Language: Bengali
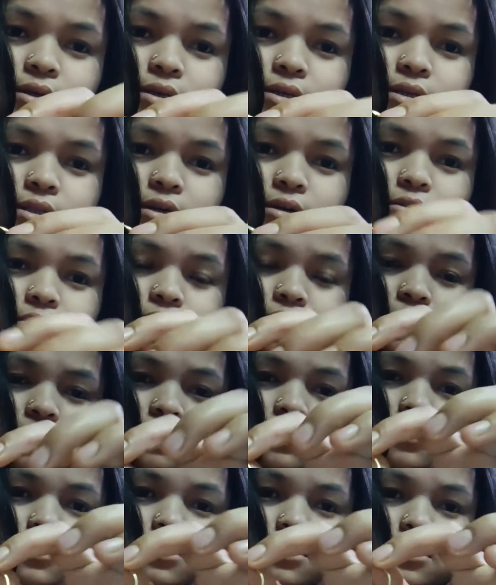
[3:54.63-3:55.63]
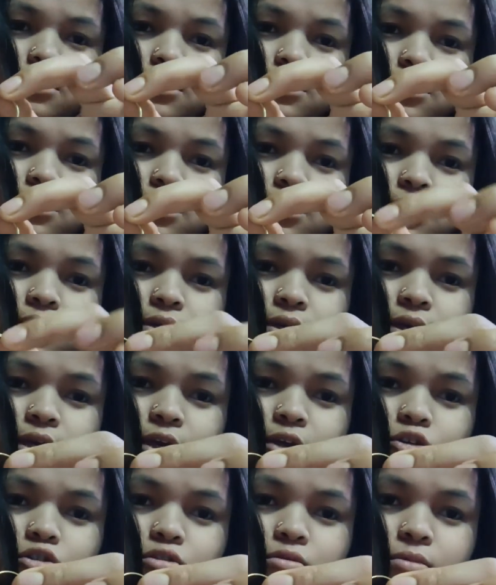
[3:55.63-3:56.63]
এই যে দেখো
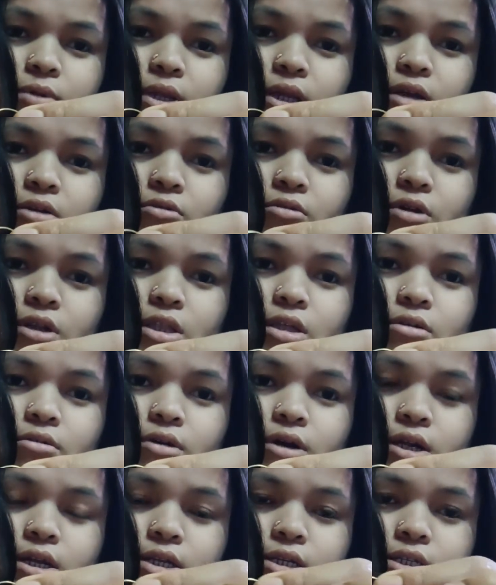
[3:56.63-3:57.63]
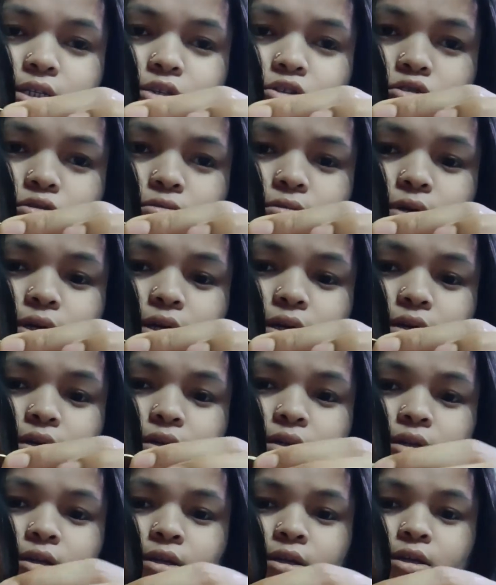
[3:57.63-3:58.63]
এরকম রিং করে দেওয়া আর এই যে ঝুমকা
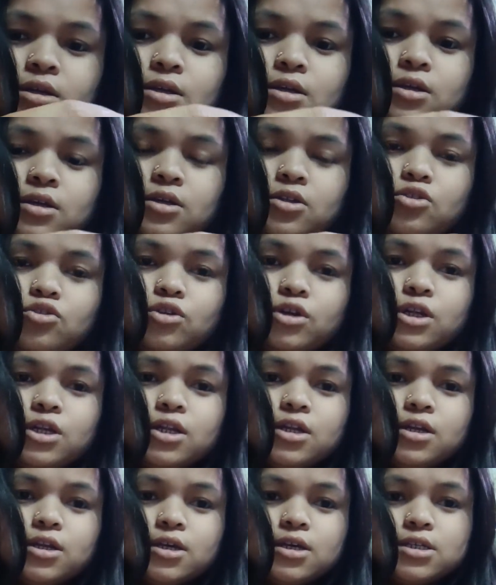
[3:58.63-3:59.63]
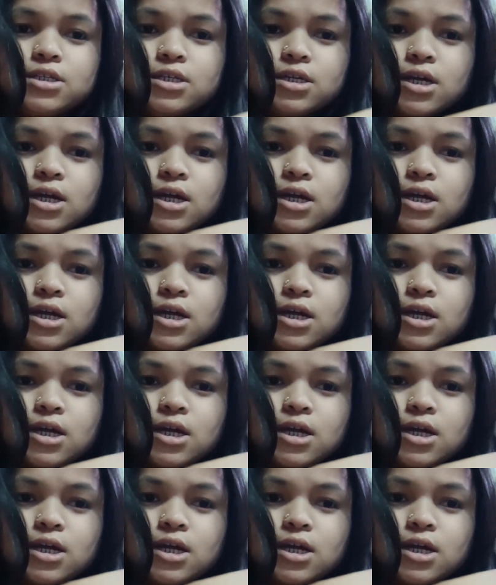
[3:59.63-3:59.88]
তো এটার এই যে